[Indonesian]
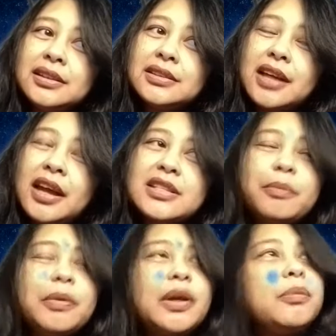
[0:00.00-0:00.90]
saya
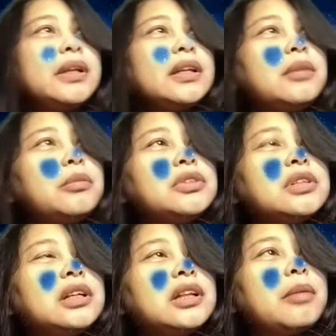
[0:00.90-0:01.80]
sampai lupa tadi mau
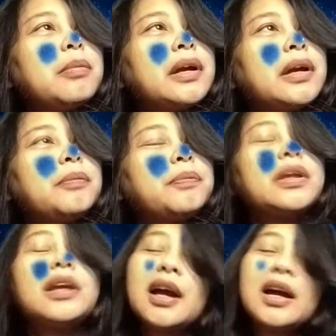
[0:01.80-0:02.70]
cerita apa ya.
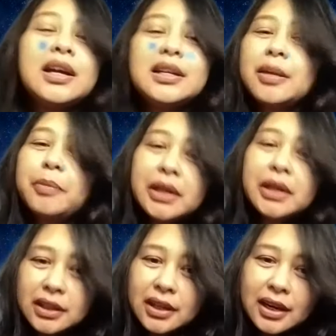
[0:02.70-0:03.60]
Iya, tapi
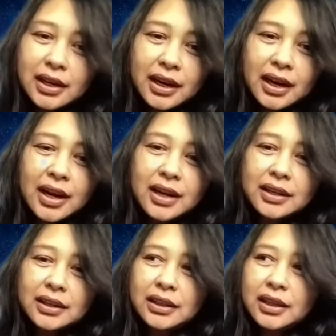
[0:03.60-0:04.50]
intinya adalah
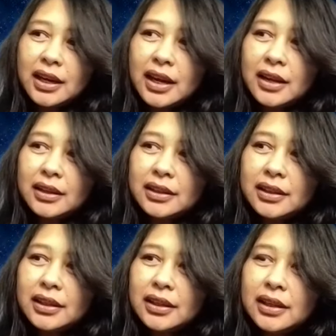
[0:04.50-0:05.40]
ketika
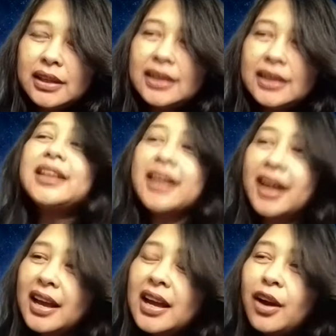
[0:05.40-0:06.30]
uh,
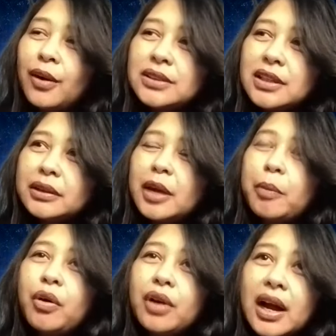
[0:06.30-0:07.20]
ya oh,
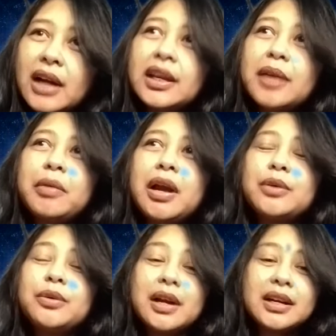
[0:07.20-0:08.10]
setiap orang yang
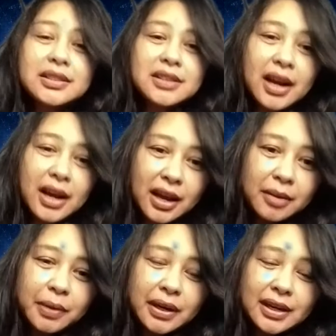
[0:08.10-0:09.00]
melakukan
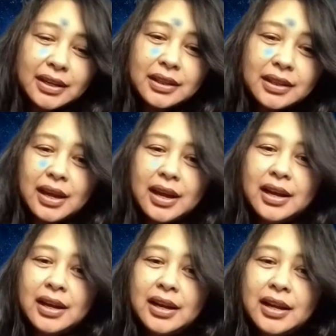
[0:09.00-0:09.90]
kesalahan pada kita
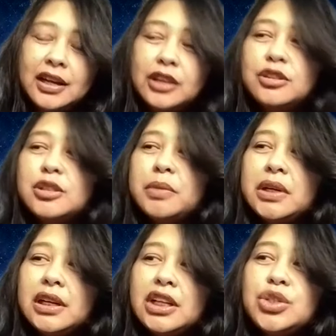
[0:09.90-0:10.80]
itu
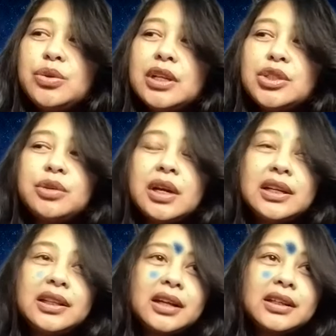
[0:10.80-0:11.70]
sebenarnya juga sudah
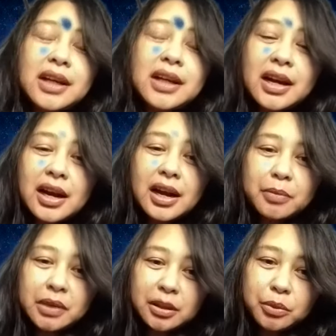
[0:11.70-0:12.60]
ditakdirkan akan
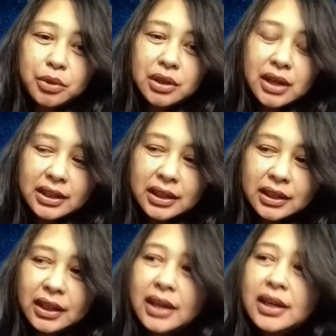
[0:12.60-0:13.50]
bertemu dengan
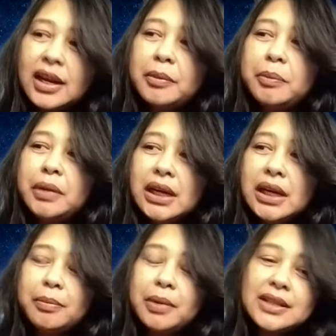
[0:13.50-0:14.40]
kita dan
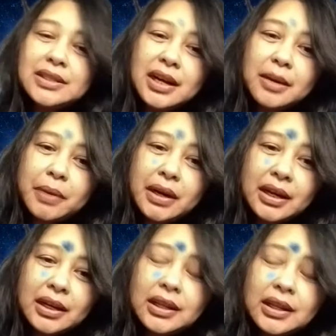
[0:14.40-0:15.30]
memberikan pelajaran pada
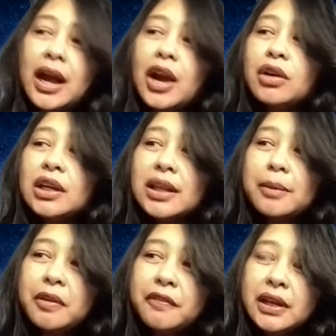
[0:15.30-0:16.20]
kita. Kalau kita
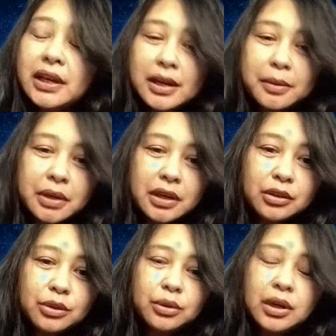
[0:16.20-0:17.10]
berpikirnya
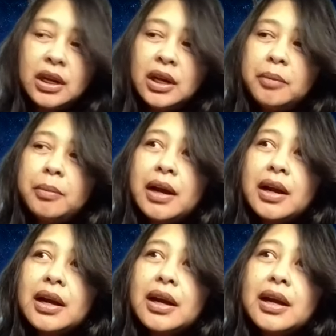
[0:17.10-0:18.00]
begitu,
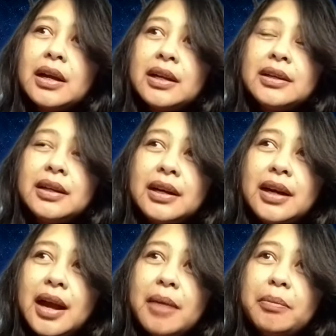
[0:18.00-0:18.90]
maka
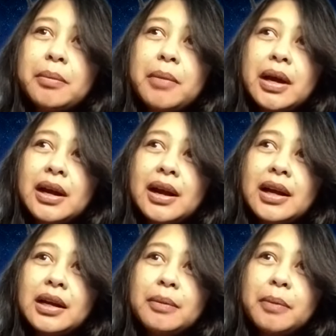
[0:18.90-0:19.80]
dendam
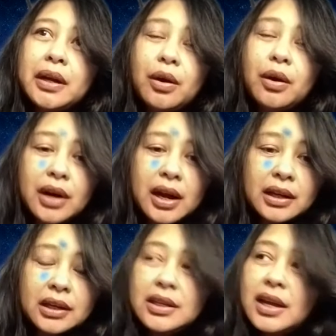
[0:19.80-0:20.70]
kemarahan kepada
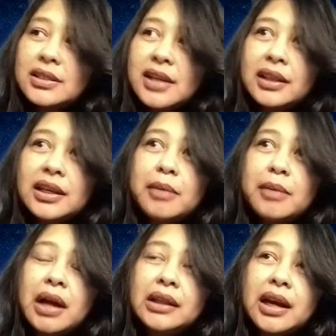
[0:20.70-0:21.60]
orang yang saya tidak
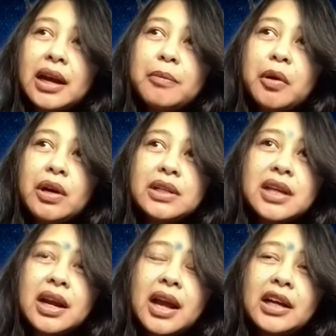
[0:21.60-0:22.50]
mengatakan bahwa
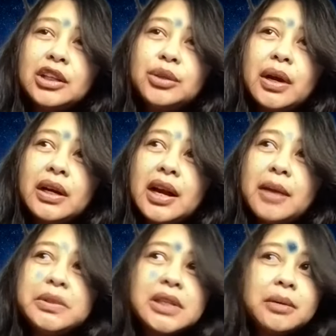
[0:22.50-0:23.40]
kesalahan itu adalah
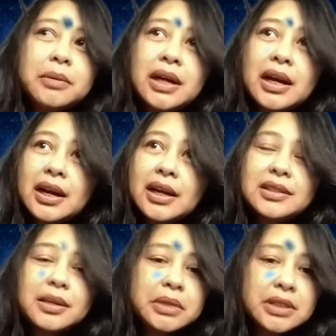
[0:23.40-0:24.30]
bisa dibenarkan
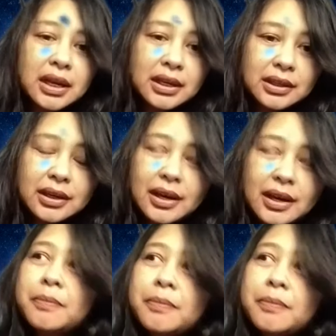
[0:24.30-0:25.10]
sama sekali tidak,